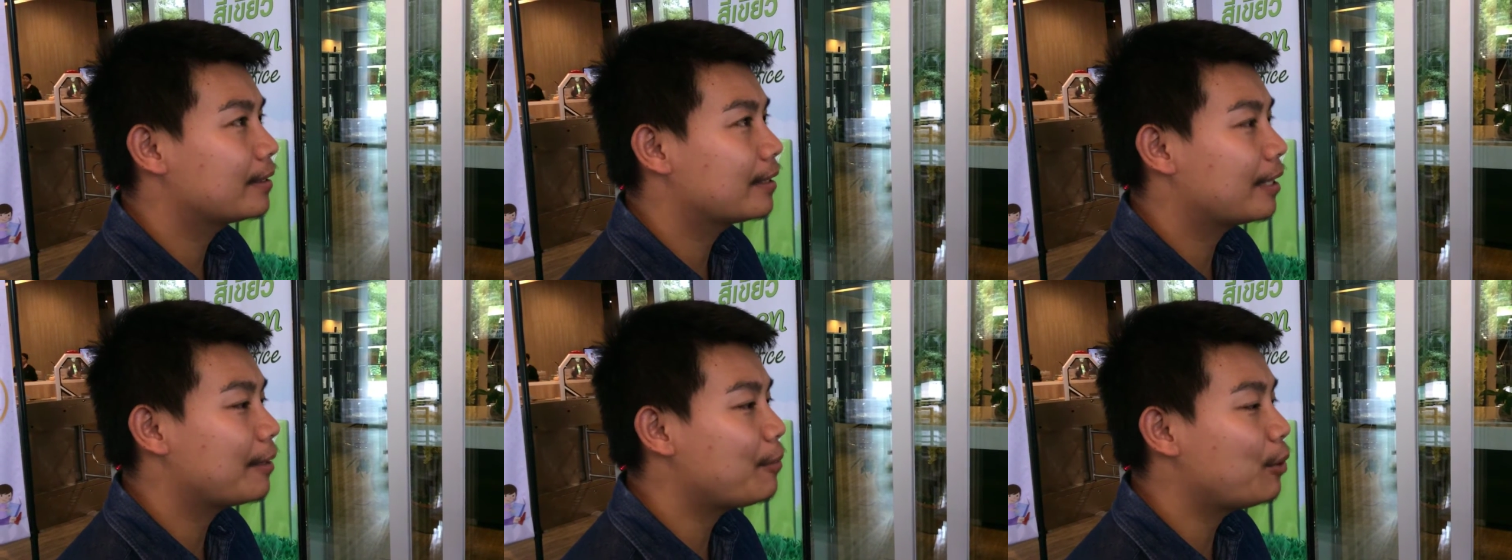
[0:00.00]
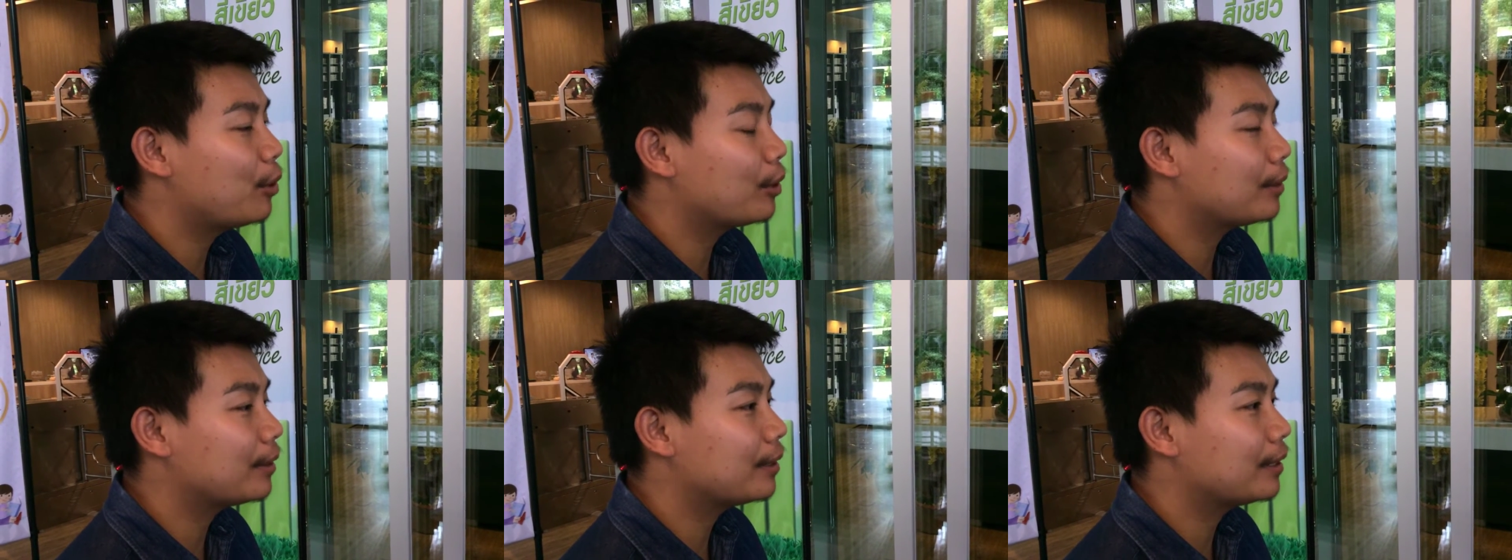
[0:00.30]
ทั้ง
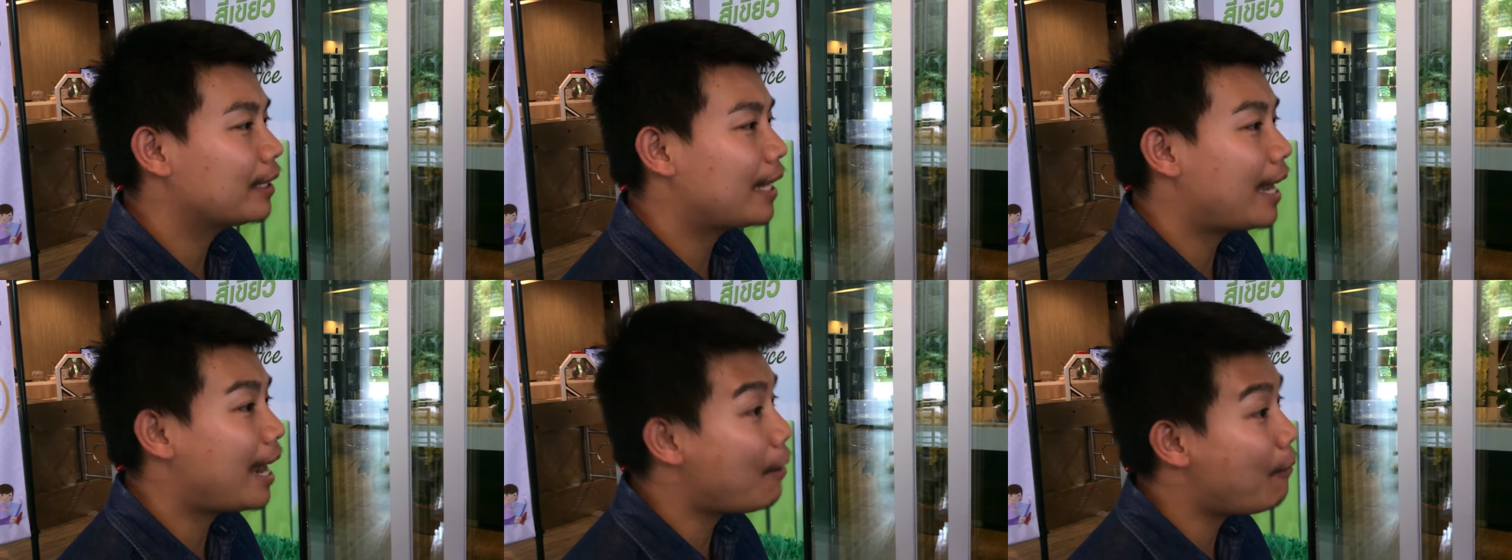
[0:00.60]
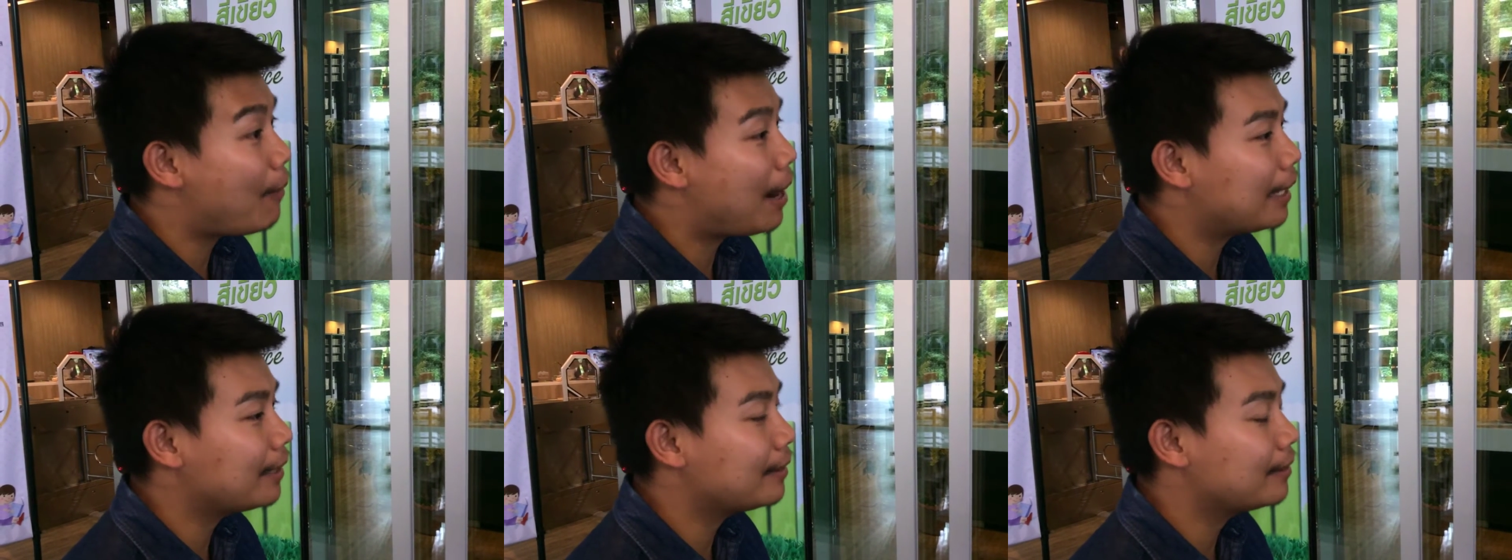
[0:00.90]
หมด
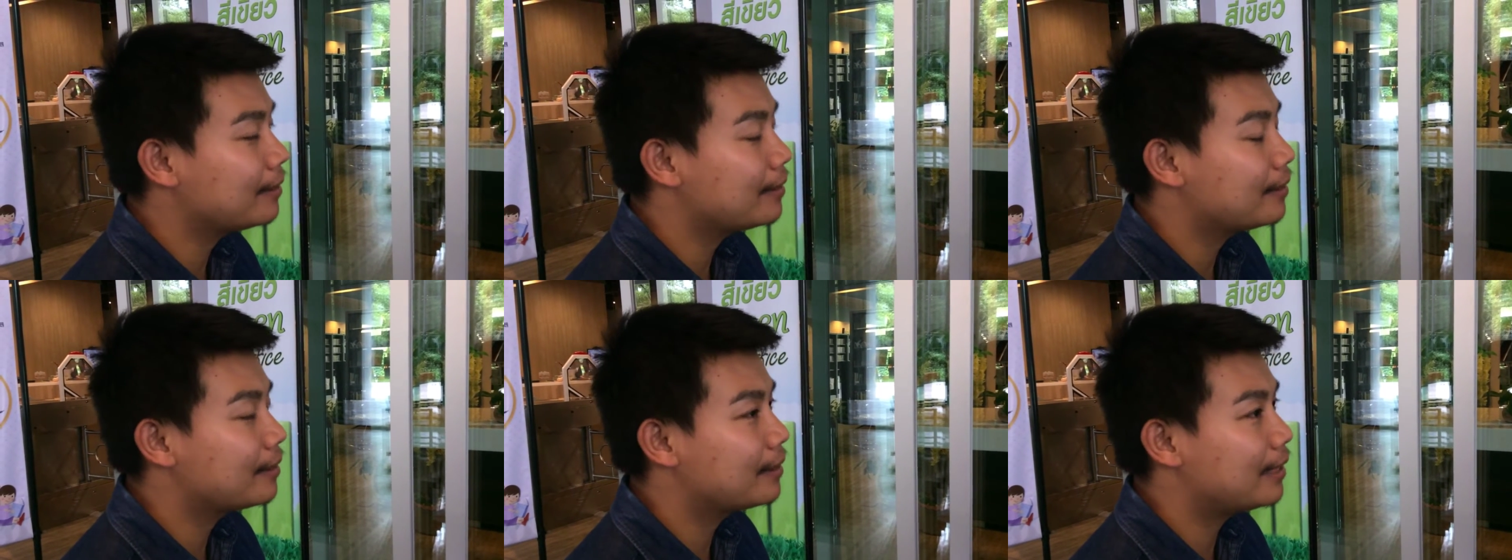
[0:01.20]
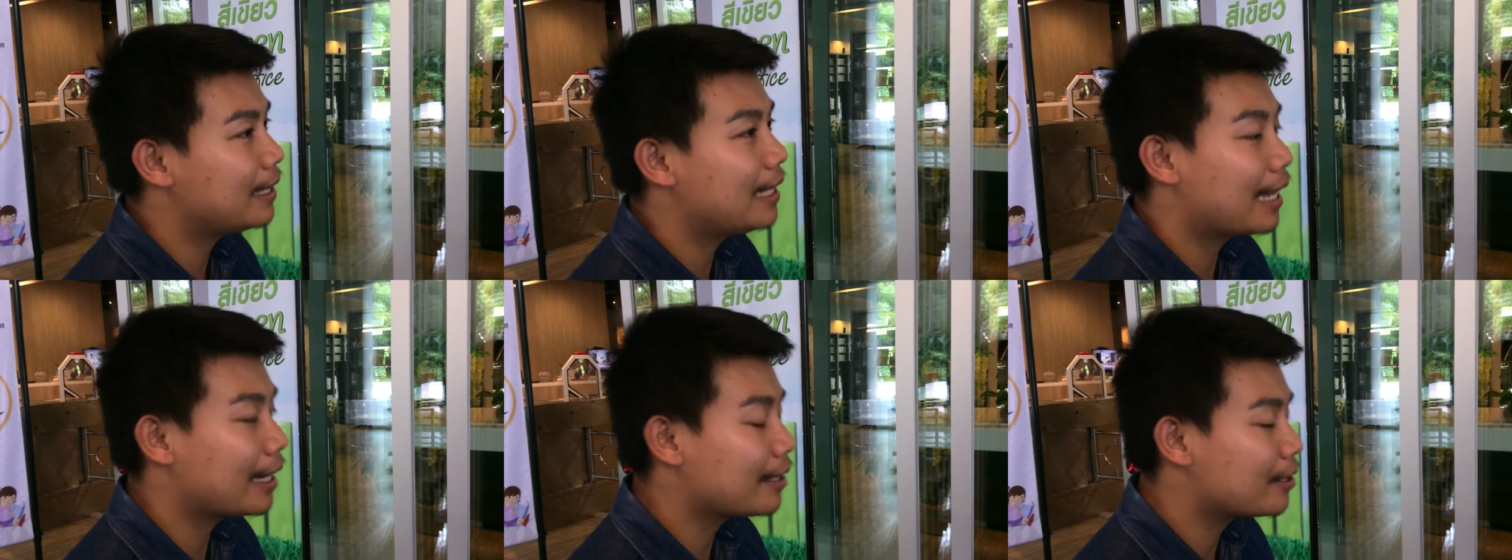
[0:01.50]
5 วัน
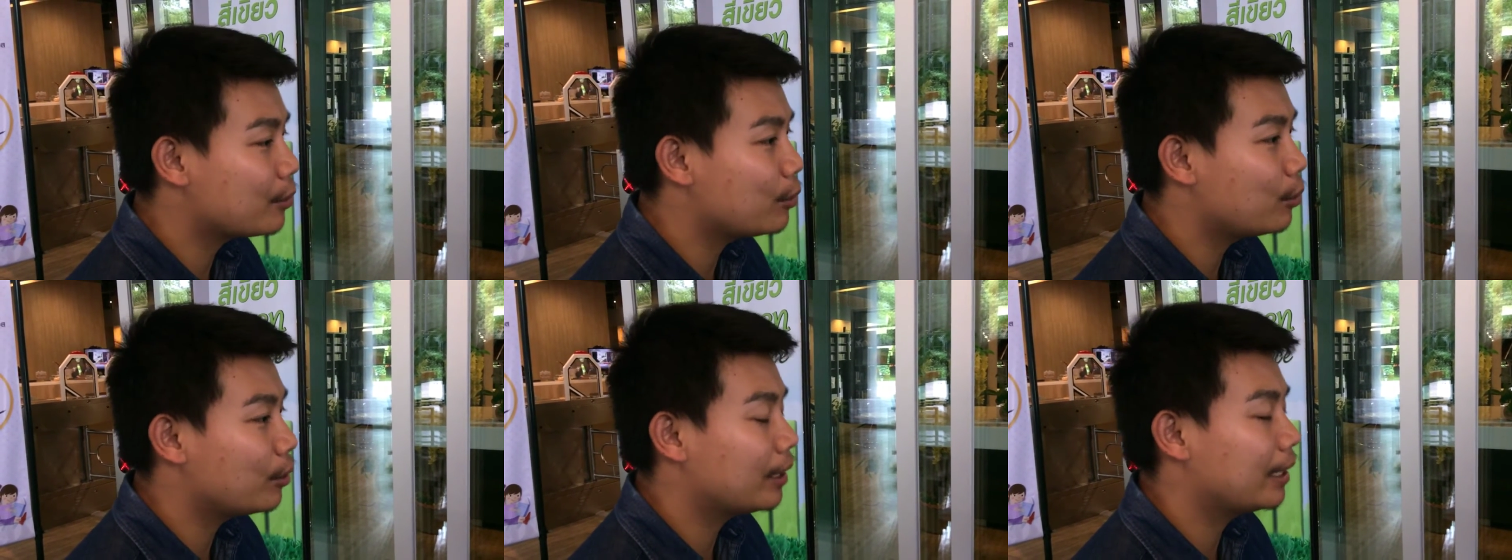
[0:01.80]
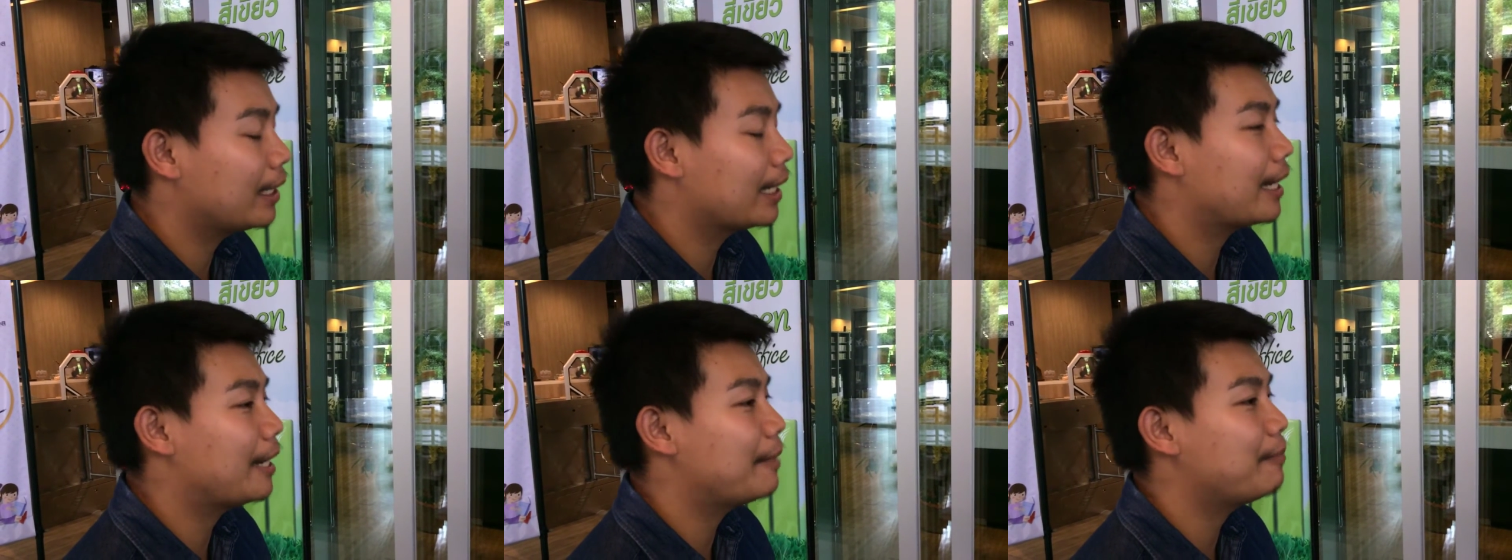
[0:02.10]
4 หลักสูตร
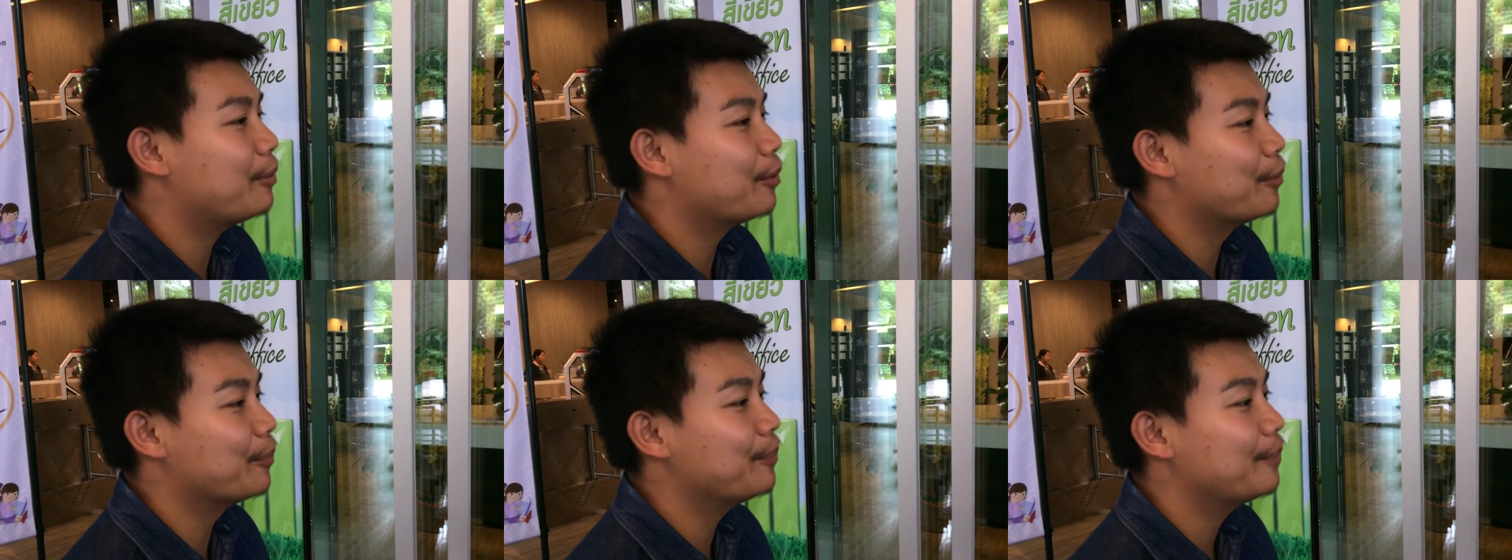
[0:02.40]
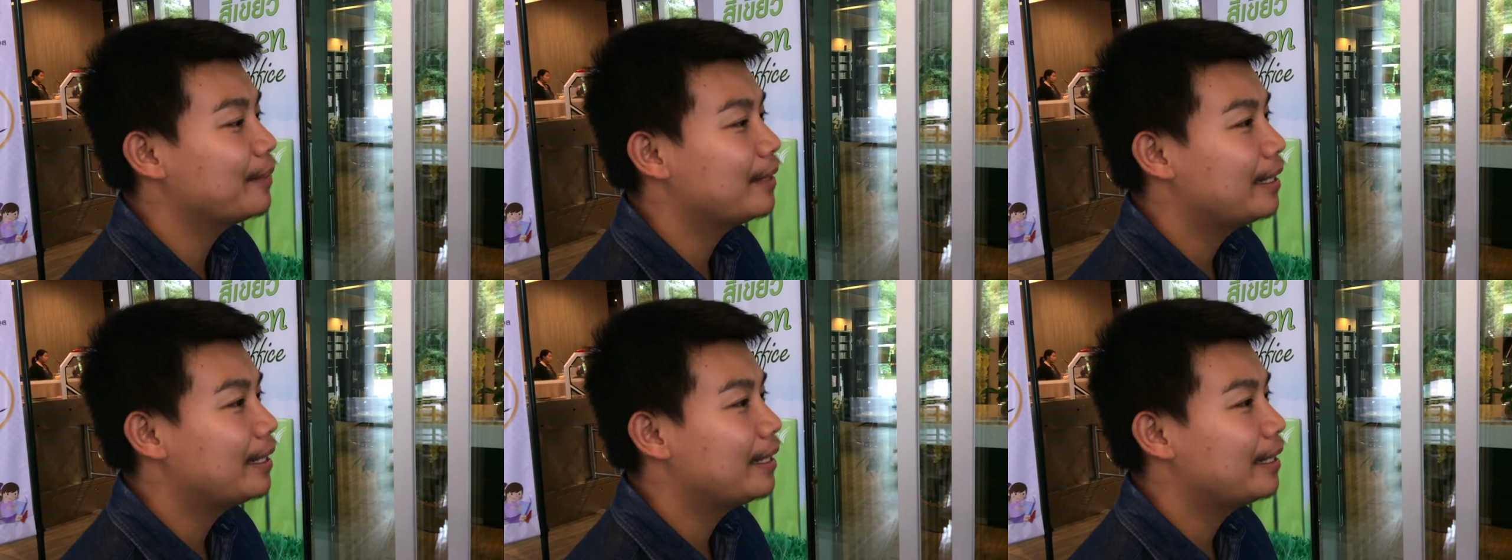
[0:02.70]
นะครับผม